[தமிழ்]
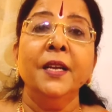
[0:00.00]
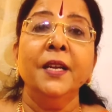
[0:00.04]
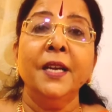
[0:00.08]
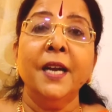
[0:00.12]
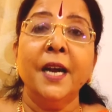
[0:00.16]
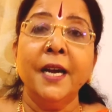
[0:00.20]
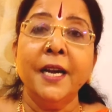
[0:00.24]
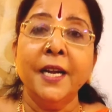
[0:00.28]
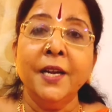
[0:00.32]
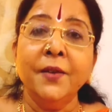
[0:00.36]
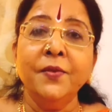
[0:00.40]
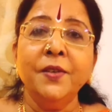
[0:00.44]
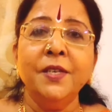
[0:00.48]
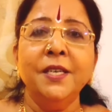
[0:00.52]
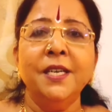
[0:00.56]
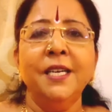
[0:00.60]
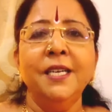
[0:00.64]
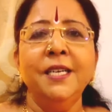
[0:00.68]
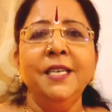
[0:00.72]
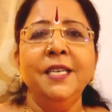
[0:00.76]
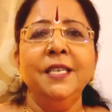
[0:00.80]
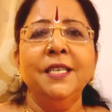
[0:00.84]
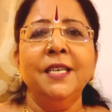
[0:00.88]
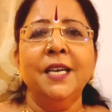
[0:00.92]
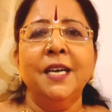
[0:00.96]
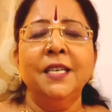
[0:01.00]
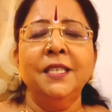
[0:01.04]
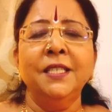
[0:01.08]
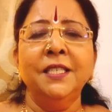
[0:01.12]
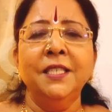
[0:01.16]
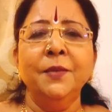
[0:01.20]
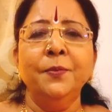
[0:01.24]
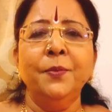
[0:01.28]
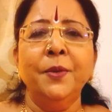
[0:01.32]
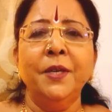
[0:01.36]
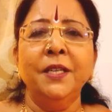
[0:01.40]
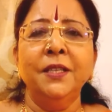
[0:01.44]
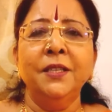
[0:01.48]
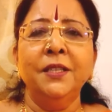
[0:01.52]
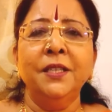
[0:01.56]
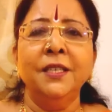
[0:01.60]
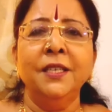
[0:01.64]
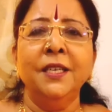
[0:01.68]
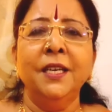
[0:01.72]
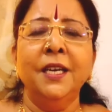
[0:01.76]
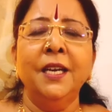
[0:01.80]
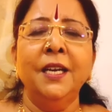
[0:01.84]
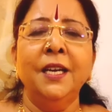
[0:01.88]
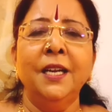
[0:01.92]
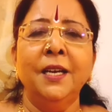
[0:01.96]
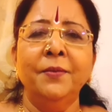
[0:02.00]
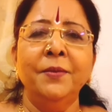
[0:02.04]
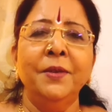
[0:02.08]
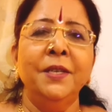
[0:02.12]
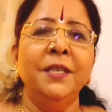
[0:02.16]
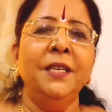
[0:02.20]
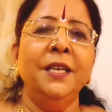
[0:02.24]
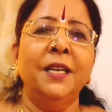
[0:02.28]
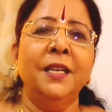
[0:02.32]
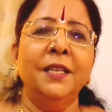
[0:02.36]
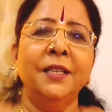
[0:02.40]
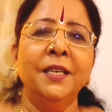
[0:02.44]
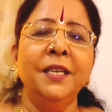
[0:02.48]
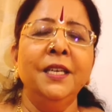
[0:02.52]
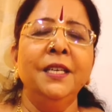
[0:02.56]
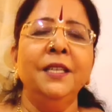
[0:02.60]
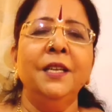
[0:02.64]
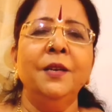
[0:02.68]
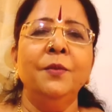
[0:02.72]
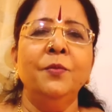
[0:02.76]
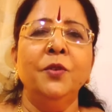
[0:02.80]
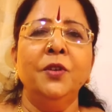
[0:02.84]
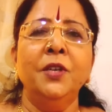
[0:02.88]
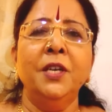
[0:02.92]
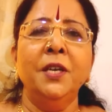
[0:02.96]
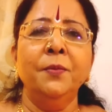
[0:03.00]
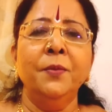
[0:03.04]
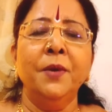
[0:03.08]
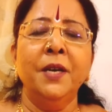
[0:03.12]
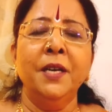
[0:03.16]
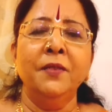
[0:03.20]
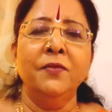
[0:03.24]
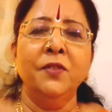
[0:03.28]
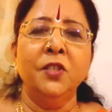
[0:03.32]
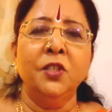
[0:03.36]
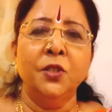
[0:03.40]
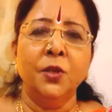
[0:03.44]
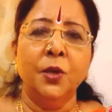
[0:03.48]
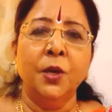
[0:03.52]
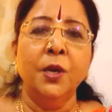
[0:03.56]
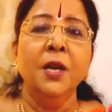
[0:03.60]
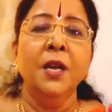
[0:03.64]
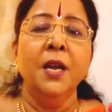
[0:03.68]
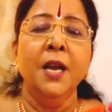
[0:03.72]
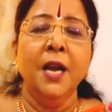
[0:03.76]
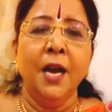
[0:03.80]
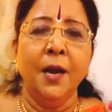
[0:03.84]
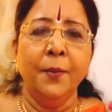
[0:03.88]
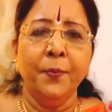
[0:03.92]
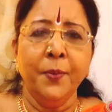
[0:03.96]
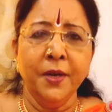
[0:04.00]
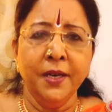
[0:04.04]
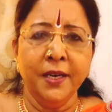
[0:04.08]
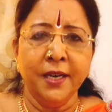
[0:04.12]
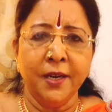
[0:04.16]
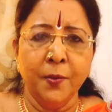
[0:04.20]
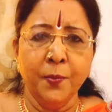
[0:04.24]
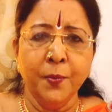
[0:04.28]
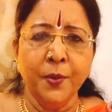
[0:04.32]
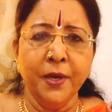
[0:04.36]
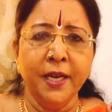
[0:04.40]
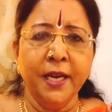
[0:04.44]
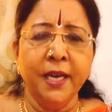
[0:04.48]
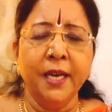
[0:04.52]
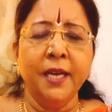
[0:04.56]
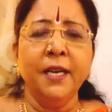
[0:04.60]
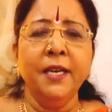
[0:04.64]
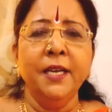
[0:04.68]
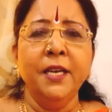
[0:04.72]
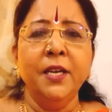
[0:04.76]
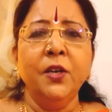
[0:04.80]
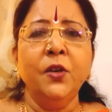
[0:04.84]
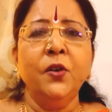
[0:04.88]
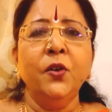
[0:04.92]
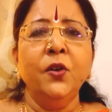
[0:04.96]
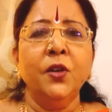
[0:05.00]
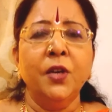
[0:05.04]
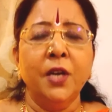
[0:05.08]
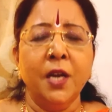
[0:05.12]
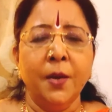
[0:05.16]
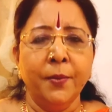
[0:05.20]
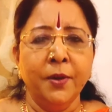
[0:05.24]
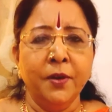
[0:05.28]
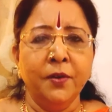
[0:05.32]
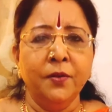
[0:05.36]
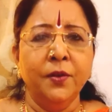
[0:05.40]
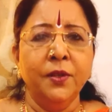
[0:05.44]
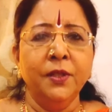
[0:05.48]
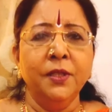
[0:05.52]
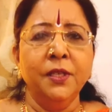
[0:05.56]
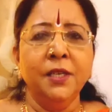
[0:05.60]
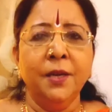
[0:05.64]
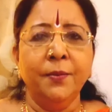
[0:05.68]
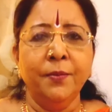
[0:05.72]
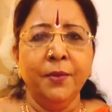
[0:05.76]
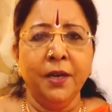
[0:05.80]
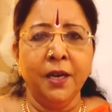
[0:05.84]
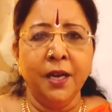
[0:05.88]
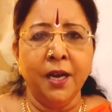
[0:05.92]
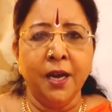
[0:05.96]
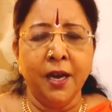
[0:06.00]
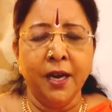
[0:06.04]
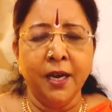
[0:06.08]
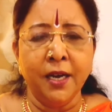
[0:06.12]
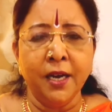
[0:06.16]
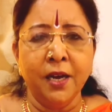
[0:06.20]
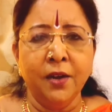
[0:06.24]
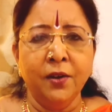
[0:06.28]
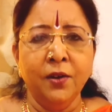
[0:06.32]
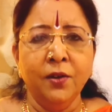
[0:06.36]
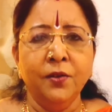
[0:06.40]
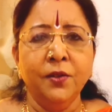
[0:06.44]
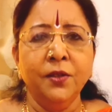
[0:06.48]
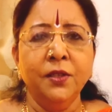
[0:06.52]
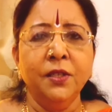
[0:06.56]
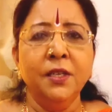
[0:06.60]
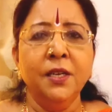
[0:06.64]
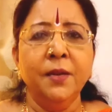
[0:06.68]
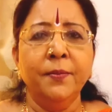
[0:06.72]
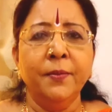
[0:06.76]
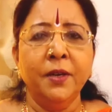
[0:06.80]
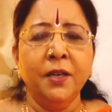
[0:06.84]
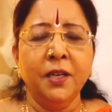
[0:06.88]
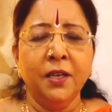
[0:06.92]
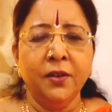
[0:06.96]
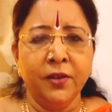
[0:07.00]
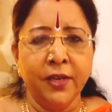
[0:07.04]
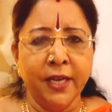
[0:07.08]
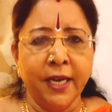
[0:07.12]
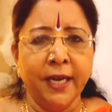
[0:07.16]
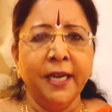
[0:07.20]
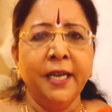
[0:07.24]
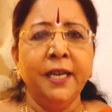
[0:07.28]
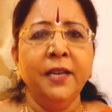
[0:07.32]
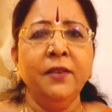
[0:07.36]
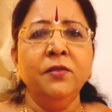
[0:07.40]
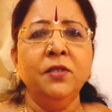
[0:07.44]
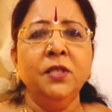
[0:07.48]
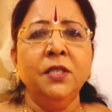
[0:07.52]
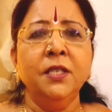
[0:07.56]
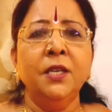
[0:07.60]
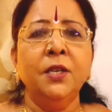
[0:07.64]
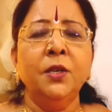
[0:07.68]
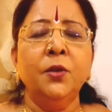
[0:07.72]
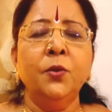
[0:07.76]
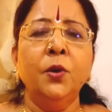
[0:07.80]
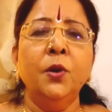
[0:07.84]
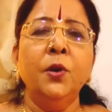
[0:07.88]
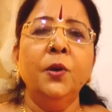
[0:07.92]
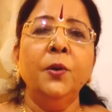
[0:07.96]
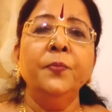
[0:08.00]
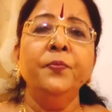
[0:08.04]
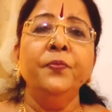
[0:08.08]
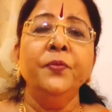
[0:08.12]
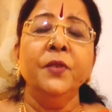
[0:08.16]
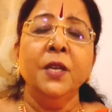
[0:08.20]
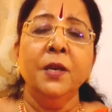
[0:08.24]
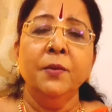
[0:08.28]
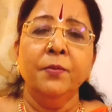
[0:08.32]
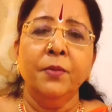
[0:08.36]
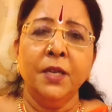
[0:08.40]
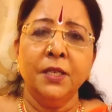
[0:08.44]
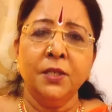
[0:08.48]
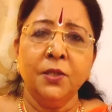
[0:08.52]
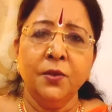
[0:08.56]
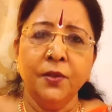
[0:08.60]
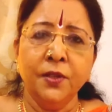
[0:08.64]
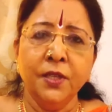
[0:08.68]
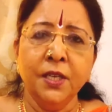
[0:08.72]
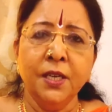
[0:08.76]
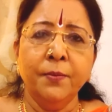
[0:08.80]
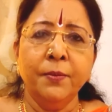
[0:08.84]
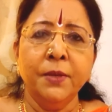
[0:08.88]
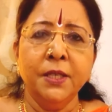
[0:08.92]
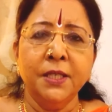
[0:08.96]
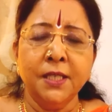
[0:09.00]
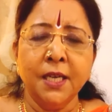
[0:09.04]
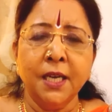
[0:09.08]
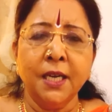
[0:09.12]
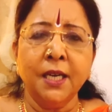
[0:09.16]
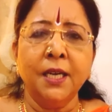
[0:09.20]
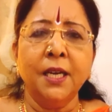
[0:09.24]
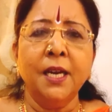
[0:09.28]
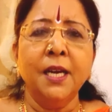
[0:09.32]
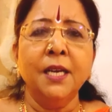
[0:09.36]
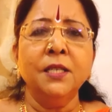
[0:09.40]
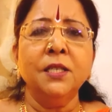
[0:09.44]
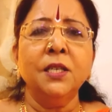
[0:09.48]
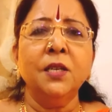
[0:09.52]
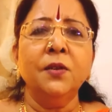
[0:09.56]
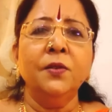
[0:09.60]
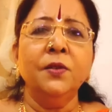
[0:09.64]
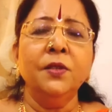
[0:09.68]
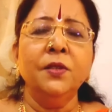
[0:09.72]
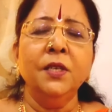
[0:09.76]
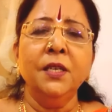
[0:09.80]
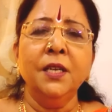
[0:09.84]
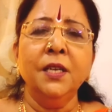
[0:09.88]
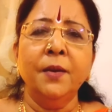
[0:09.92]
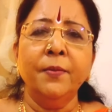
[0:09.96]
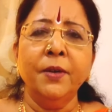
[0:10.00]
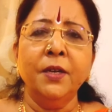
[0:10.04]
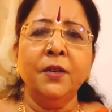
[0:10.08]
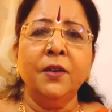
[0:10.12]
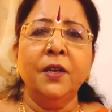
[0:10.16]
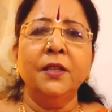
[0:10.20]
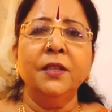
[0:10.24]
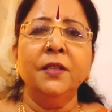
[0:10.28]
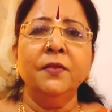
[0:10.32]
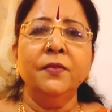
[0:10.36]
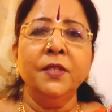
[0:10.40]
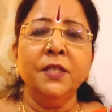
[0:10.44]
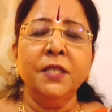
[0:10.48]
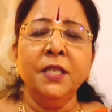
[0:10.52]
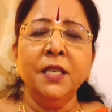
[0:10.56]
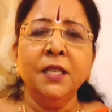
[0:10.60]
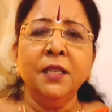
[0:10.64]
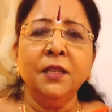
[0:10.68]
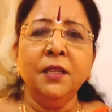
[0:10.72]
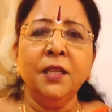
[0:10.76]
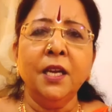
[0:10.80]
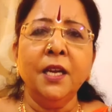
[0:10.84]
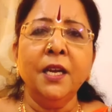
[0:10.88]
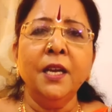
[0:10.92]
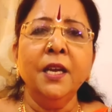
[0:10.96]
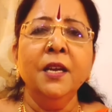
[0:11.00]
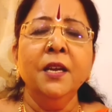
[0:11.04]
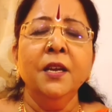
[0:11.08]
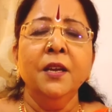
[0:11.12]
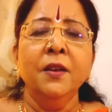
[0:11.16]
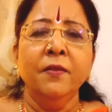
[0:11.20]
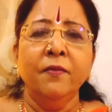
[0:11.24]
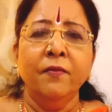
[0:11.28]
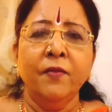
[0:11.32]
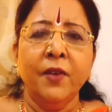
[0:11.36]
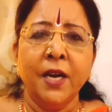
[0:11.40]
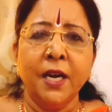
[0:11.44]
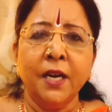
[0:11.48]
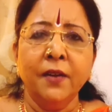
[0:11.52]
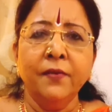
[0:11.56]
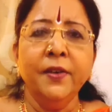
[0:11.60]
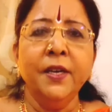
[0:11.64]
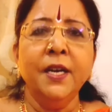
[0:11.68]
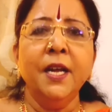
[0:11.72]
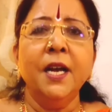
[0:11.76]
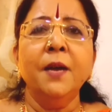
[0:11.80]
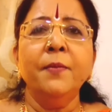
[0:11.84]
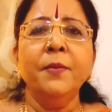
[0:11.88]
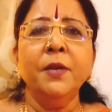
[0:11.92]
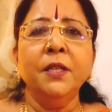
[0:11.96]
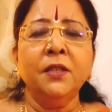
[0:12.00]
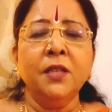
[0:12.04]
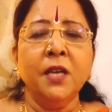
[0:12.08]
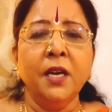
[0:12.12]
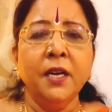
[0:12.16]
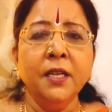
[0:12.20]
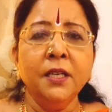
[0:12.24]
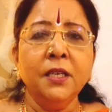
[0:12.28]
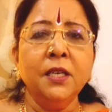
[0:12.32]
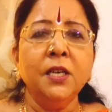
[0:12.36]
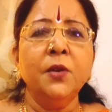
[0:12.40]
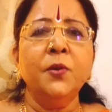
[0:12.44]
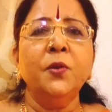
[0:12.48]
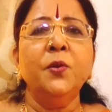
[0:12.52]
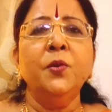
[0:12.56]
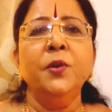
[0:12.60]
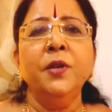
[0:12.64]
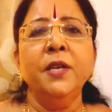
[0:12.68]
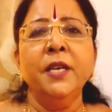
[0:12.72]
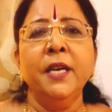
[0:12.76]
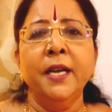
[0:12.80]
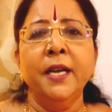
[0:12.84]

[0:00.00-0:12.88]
கனவு கண்டு காட்சிப்படுத்துங்கள் அப்படிங்கிறது தான் இதில் முக்கியமான விஷயம் அப்போ ரொம்ப நேரம் இருக்கணும் நமக்கு வந்து நம்ம ஆறாவில் வந்து நம்மளுக்கு நெகட்டிவ்ஸ் இருக்கும் ப்ளஸ் வந்து நம்ம சக்ராஸில் வந்து நமக்கு அந்த விஷயத்த வரவிடாமல் தடுக்கக்கூடிய